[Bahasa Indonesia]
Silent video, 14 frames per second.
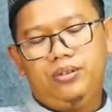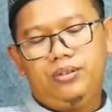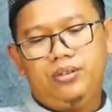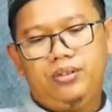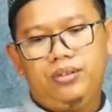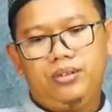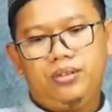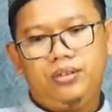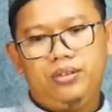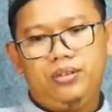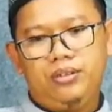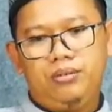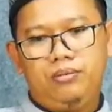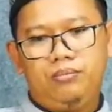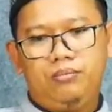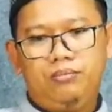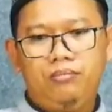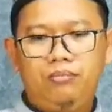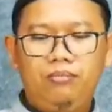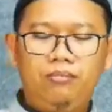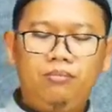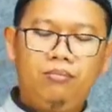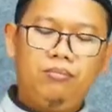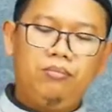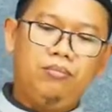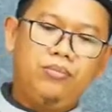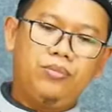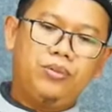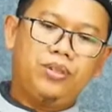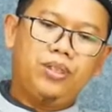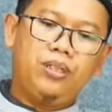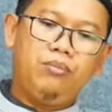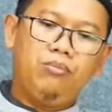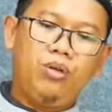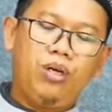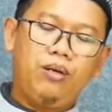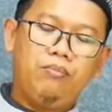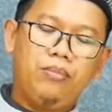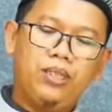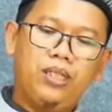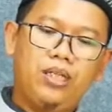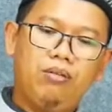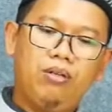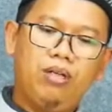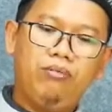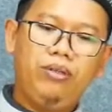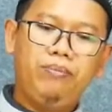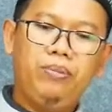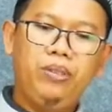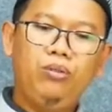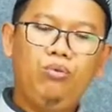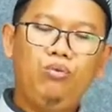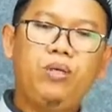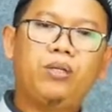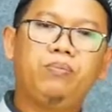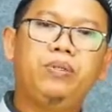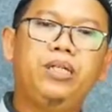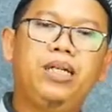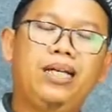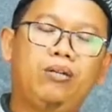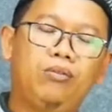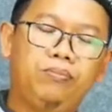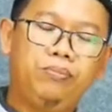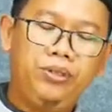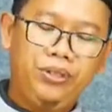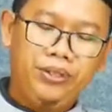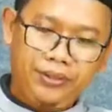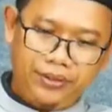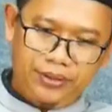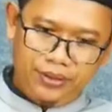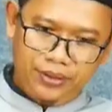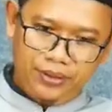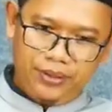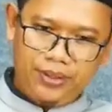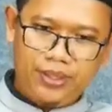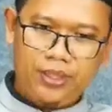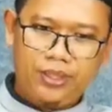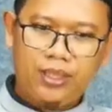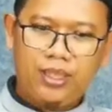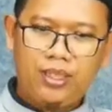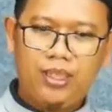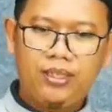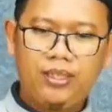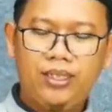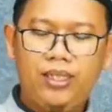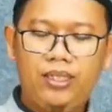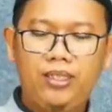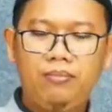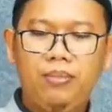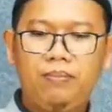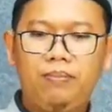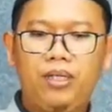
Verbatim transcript: eh, Syekh Muhammad Nawawi bin Umar bin Arabi ya, yang terkenal dengan Imam